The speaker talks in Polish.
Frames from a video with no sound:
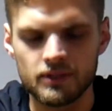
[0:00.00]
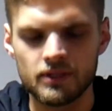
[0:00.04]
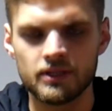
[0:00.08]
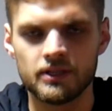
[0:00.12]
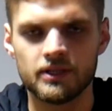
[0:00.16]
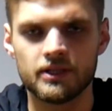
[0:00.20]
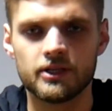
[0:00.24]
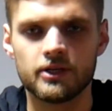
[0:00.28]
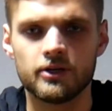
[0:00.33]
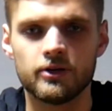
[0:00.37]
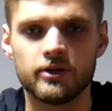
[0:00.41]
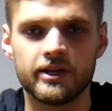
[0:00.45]

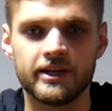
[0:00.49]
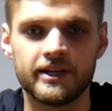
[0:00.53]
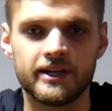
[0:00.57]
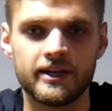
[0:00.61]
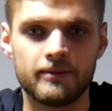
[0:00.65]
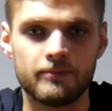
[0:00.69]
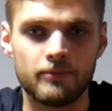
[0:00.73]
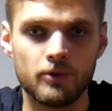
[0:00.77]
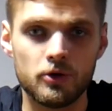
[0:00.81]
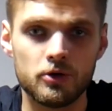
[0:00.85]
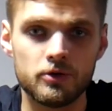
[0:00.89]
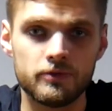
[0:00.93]
e,
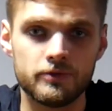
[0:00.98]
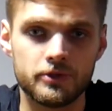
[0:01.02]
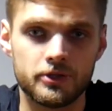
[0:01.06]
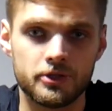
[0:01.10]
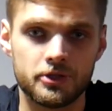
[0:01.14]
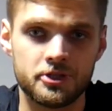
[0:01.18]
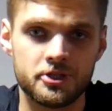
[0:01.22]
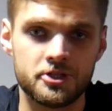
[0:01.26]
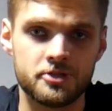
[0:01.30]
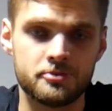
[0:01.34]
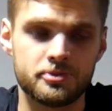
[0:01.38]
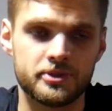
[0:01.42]
kolana mogą
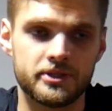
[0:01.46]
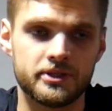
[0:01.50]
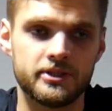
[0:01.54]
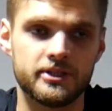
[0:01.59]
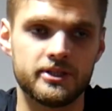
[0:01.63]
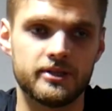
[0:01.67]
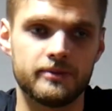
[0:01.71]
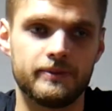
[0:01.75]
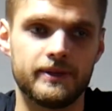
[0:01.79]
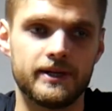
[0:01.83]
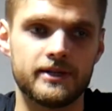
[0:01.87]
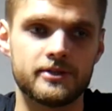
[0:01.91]
wychodzić przed
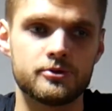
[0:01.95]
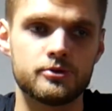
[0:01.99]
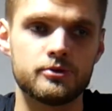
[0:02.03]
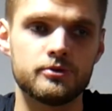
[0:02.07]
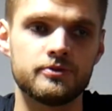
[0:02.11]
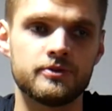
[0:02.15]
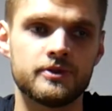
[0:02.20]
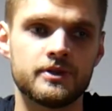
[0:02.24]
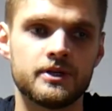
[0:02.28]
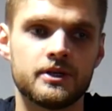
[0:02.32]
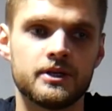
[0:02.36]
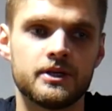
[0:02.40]
linię
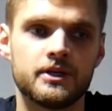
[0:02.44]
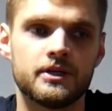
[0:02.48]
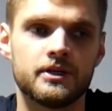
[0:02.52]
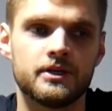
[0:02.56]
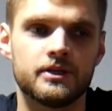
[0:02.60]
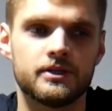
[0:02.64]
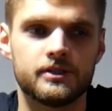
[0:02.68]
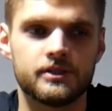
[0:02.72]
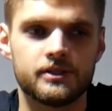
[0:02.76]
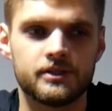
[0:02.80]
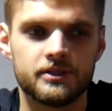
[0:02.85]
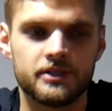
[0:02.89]
palców,
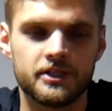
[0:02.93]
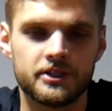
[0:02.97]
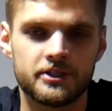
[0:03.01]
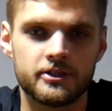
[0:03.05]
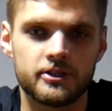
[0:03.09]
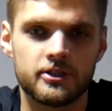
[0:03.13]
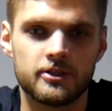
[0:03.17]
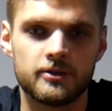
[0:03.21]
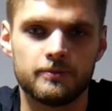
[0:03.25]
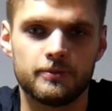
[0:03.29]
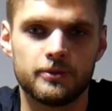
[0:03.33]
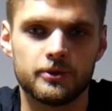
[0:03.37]
nie
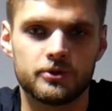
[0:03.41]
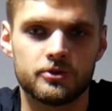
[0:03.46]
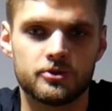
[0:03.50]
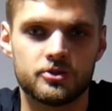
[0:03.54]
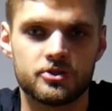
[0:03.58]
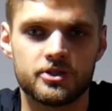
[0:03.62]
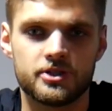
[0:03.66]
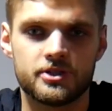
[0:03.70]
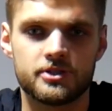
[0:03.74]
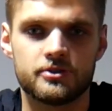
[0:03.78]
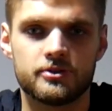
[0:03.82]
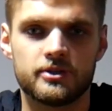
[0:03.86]
tylko po
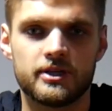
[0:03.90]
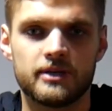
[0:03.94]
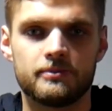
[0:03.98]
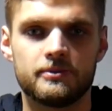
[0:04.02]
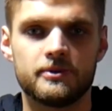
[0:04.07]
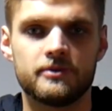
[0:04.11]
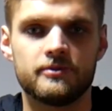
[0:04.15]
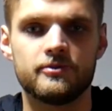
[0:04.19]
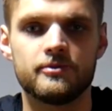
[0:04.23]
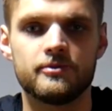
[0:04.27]
to, że jest to jakby